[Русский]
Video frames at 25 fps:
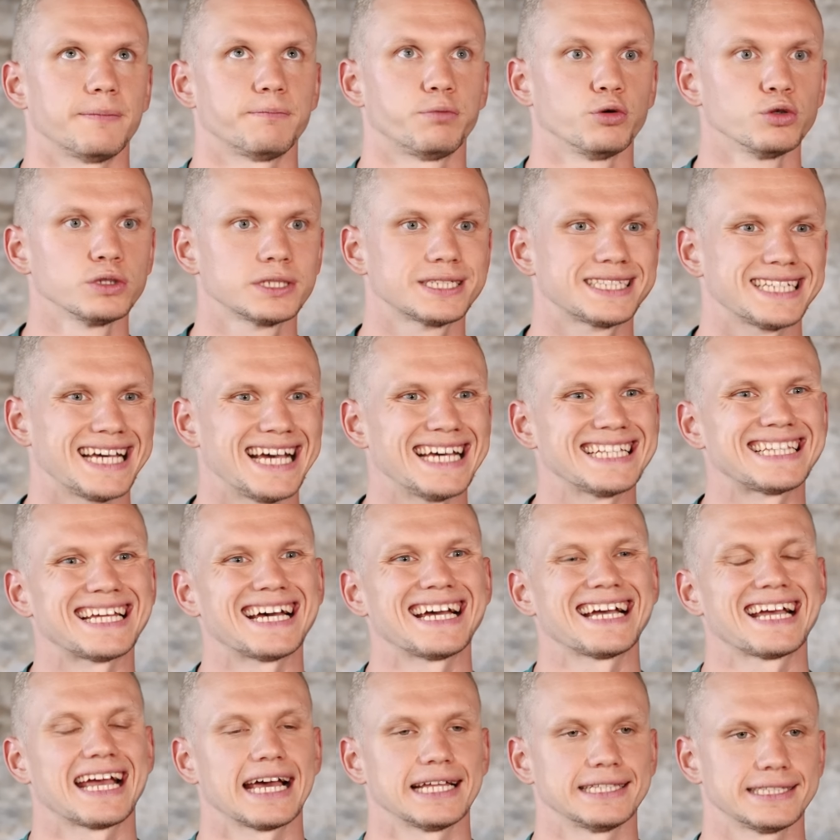Пункт –
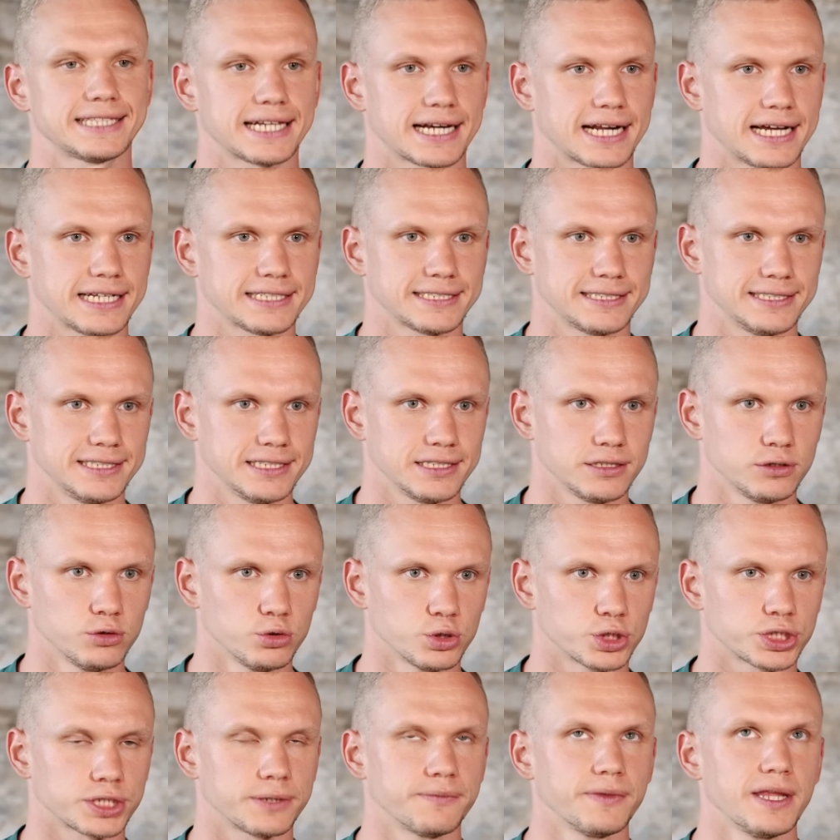это контрастный
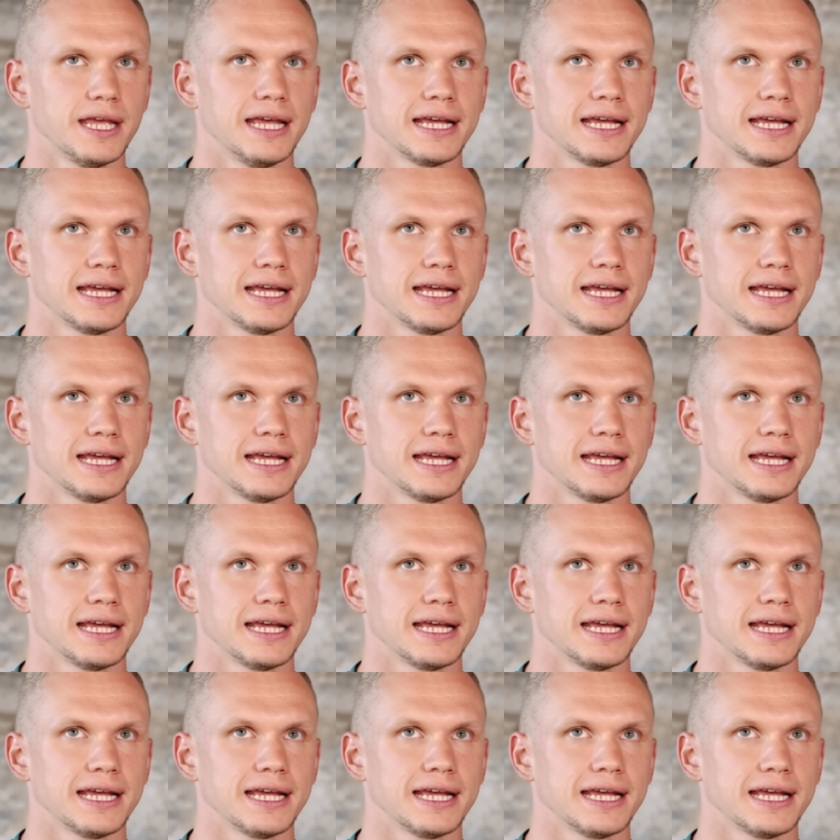душ.